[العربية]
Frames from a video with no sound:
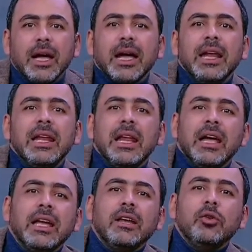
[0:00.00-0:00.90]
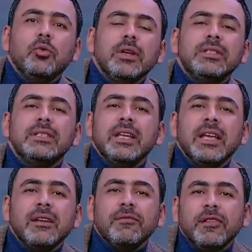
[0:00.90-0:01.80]
خلى انه
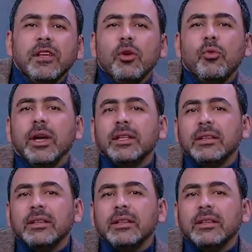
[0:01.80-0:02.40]
السير فيه هو